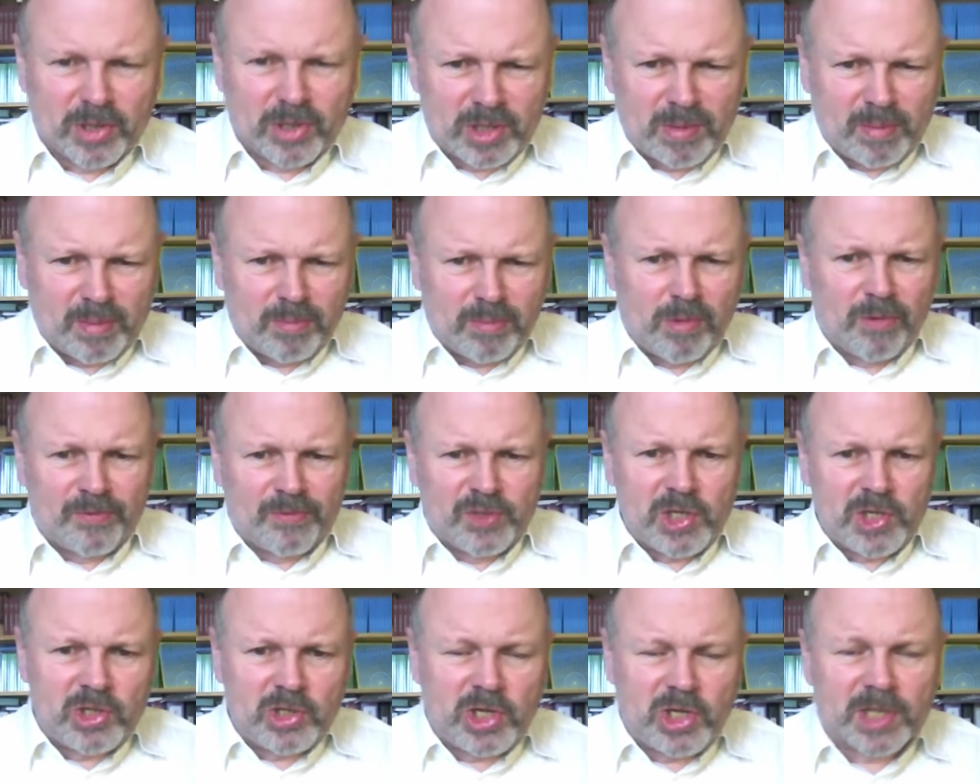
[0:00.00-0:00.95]
To chyba było w
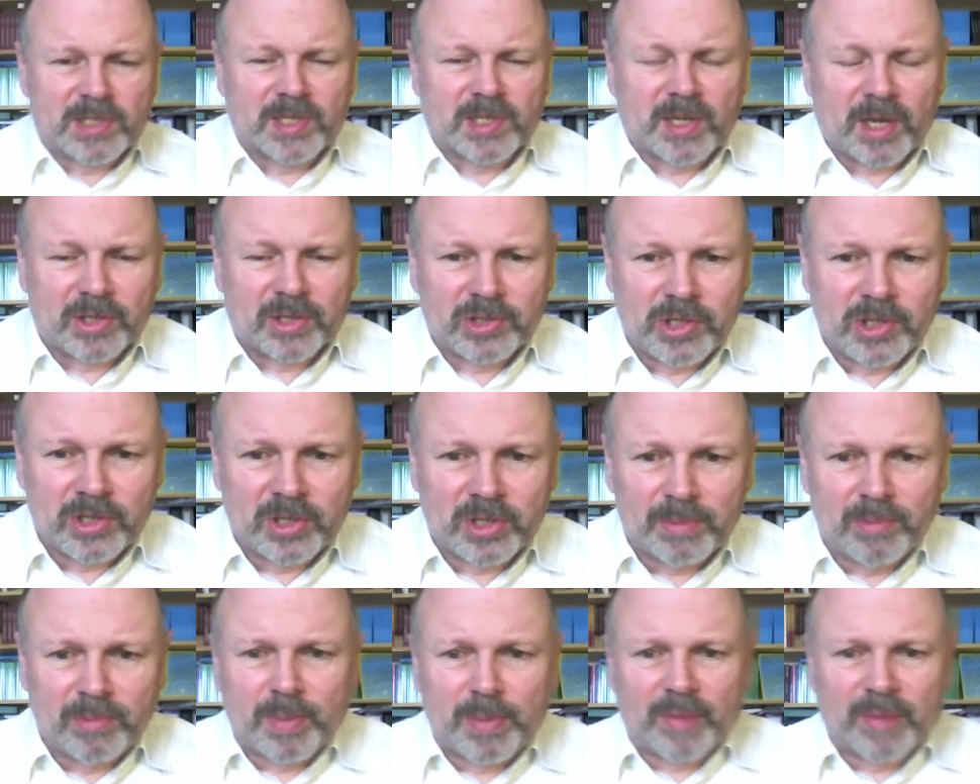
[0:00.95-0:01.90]
Dzień Dziecka, czyli
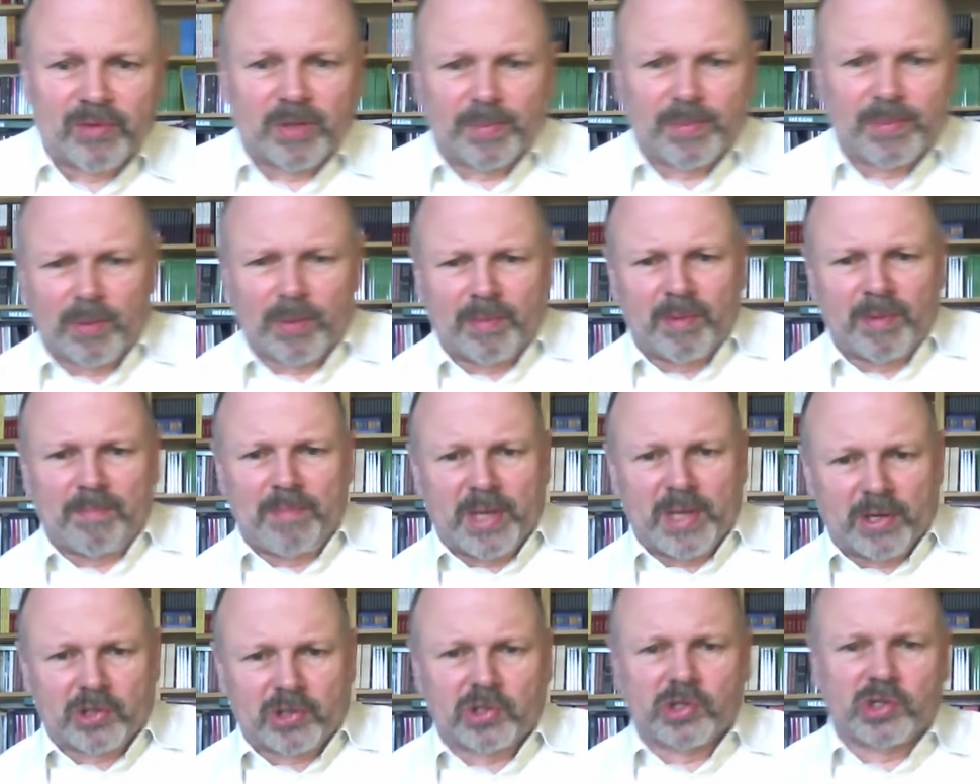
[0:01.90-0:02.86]
to był prawdopodobnie
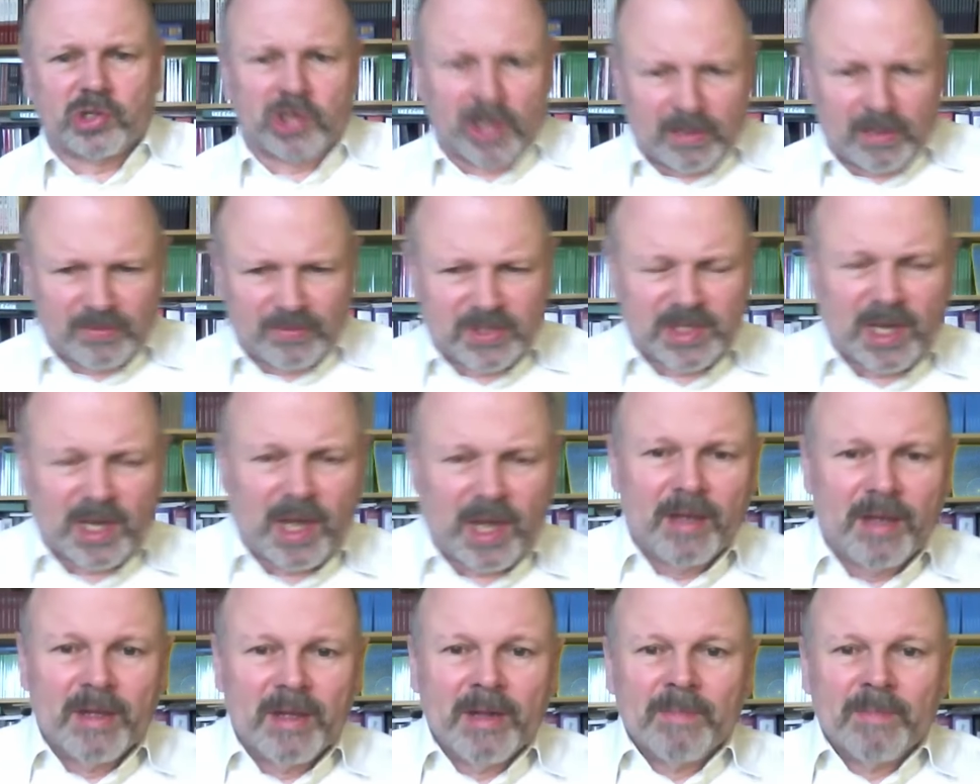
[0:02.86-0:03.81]
1
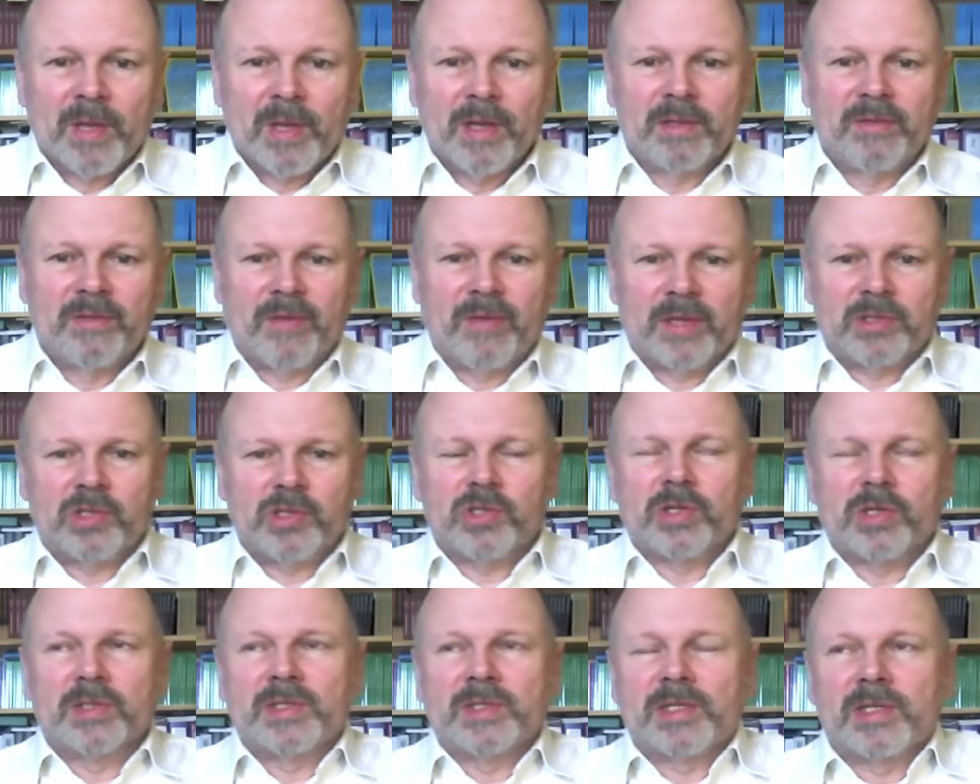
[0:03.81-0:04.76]
czerwca
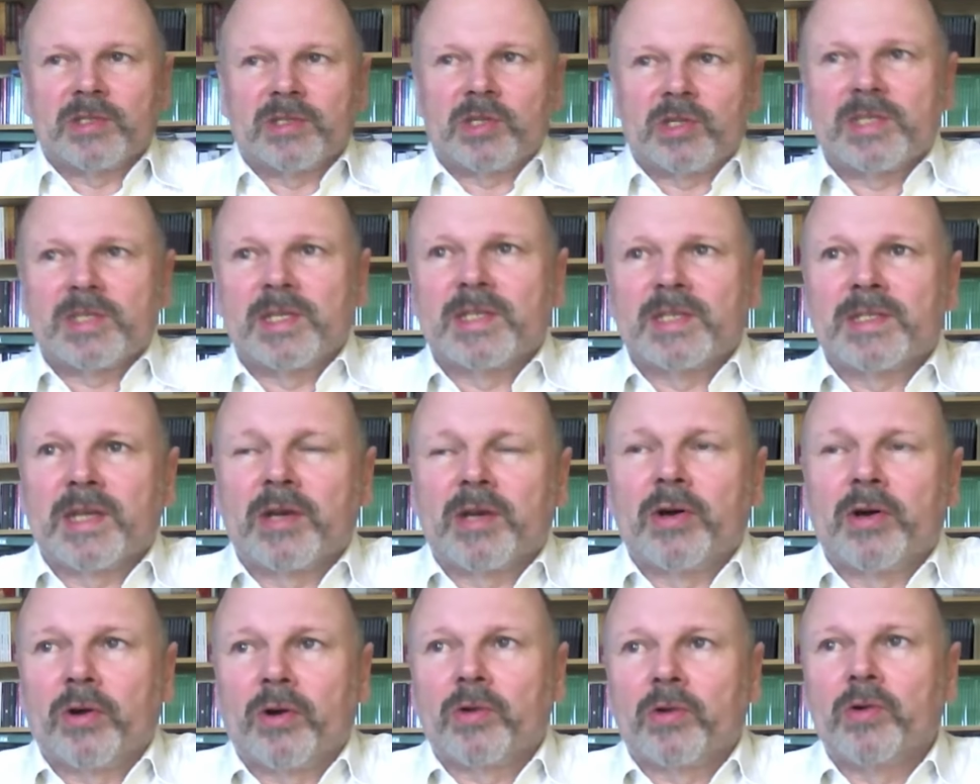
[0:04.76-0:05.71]
2016
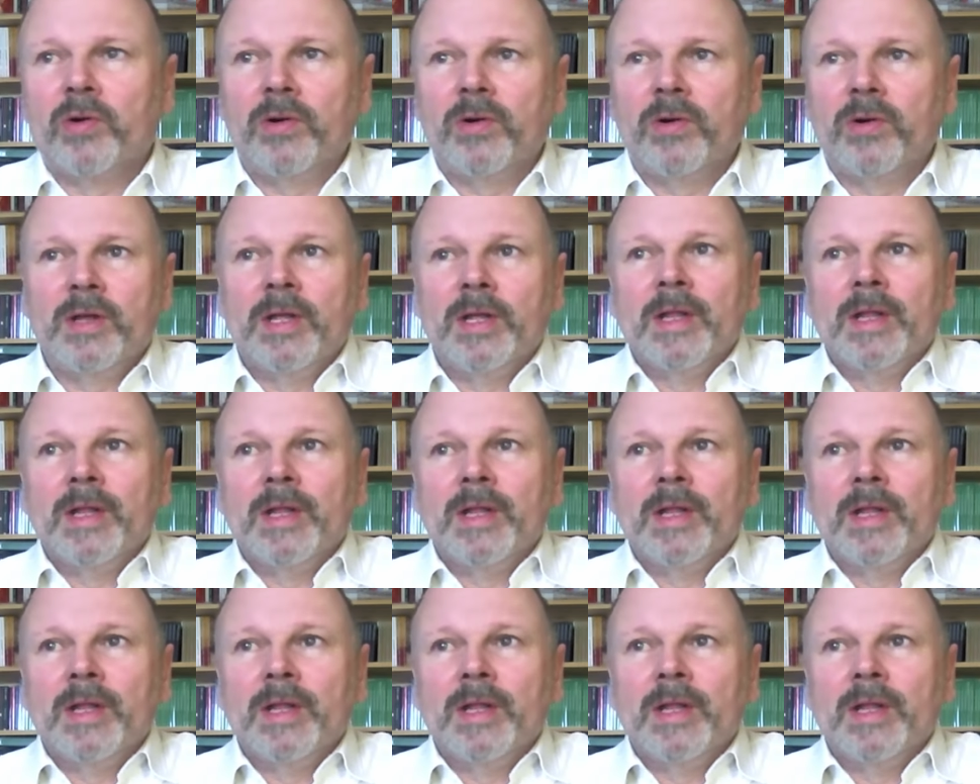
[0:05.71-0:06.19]
e, roku.